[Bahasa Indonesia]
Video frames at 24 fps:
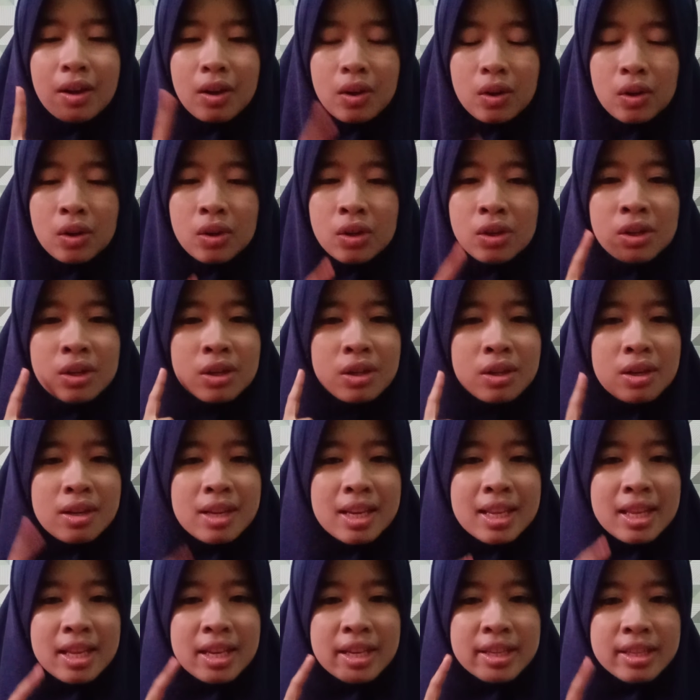
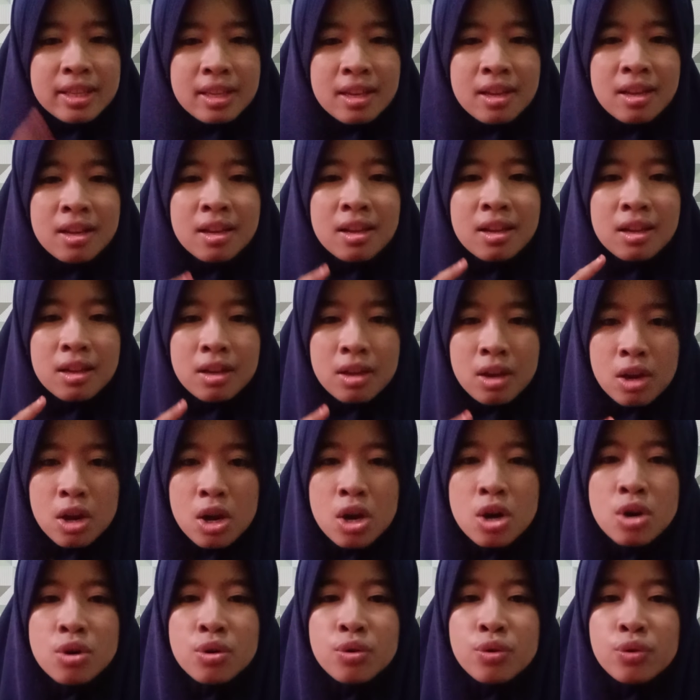Qala ya
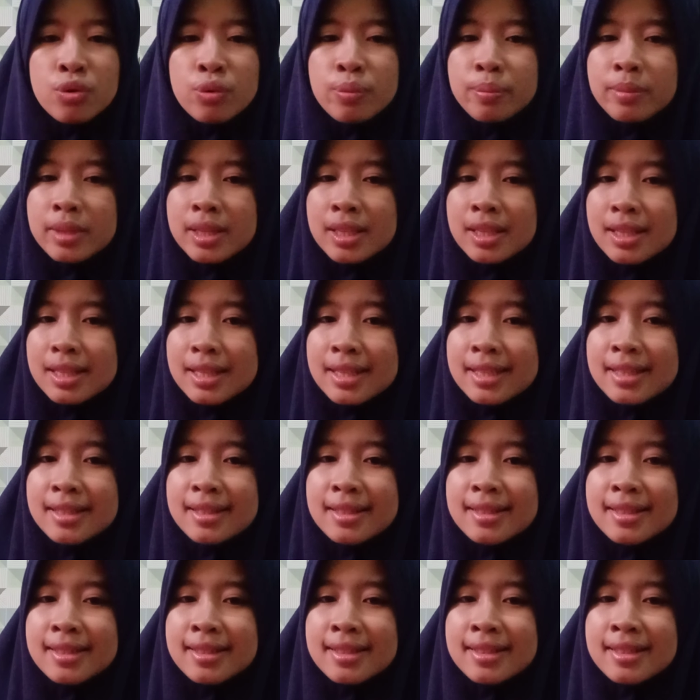qaumi
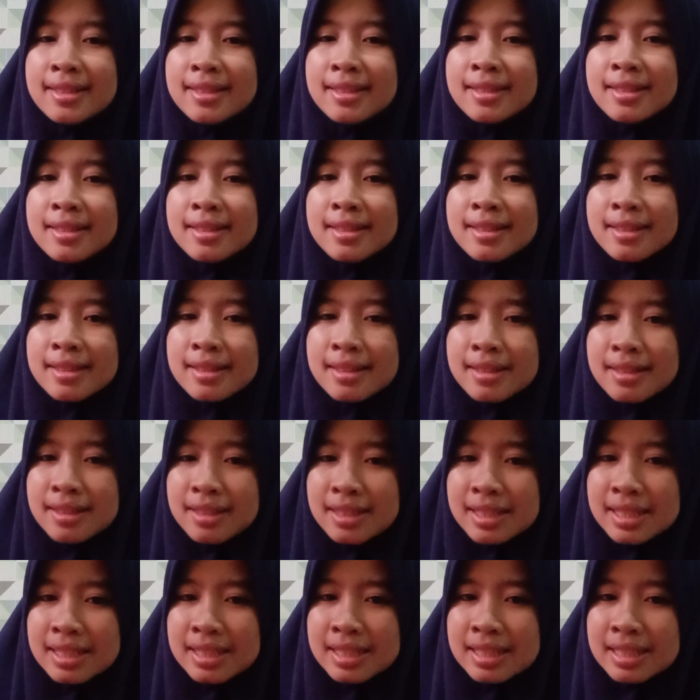
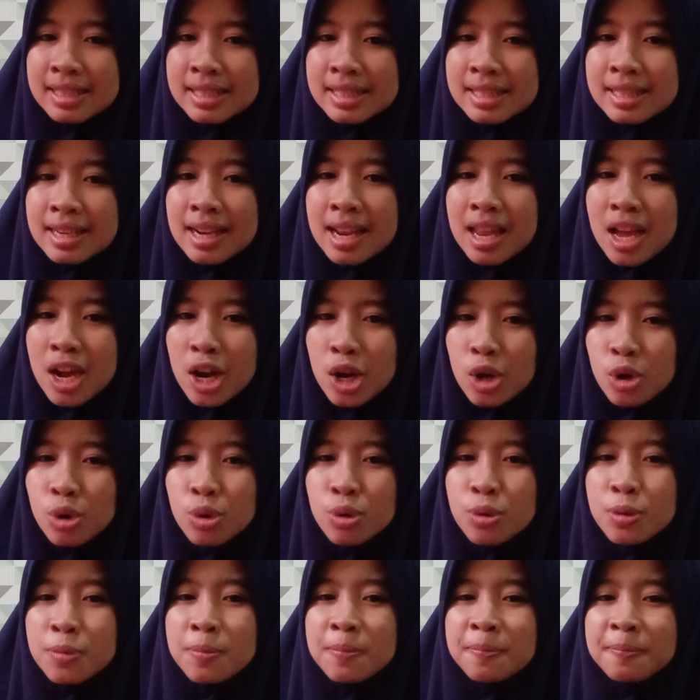inni
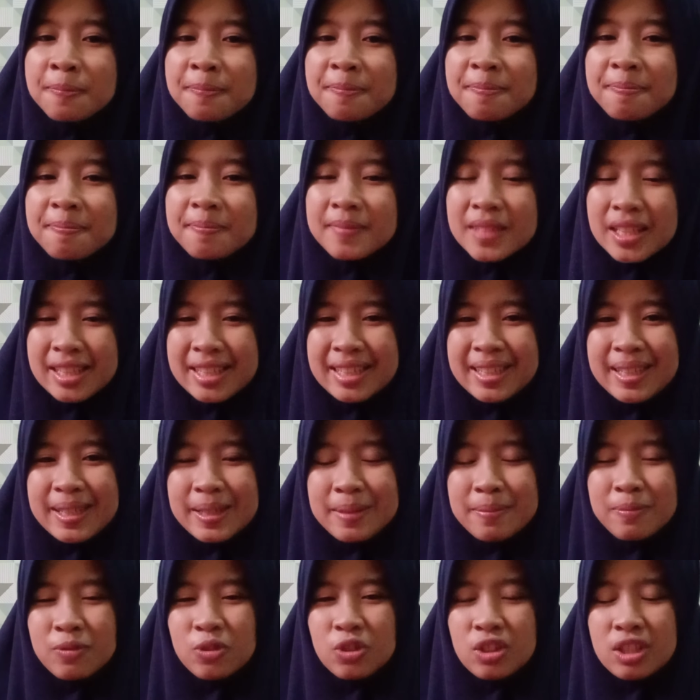lakum
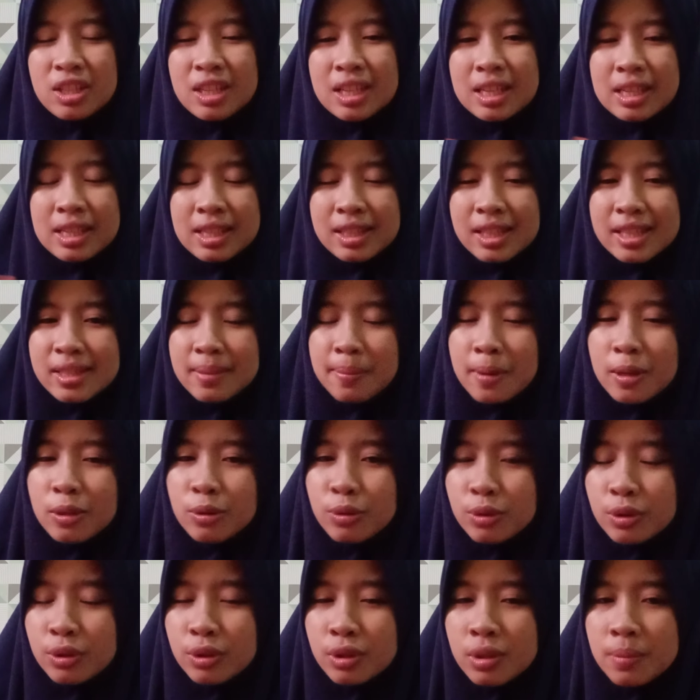taala. Nah, kita simpan
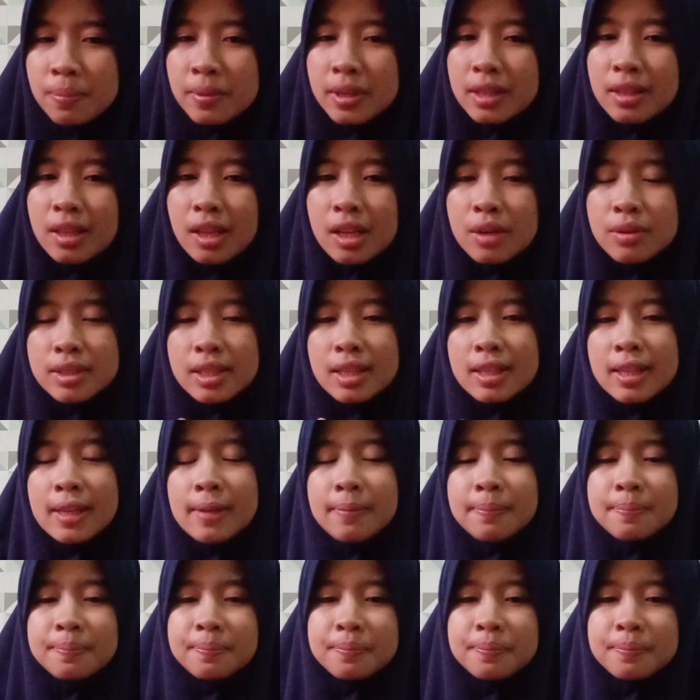dulu perhatikan Ustazah.